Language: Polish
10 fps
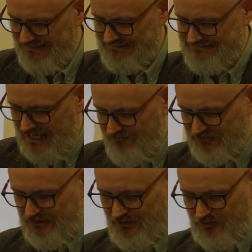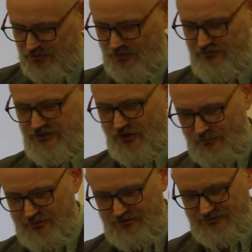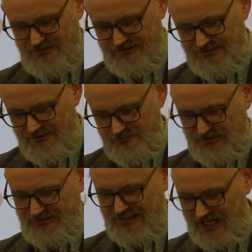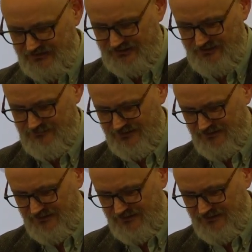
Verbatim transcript: zawsze gotowi do obrony przed każdym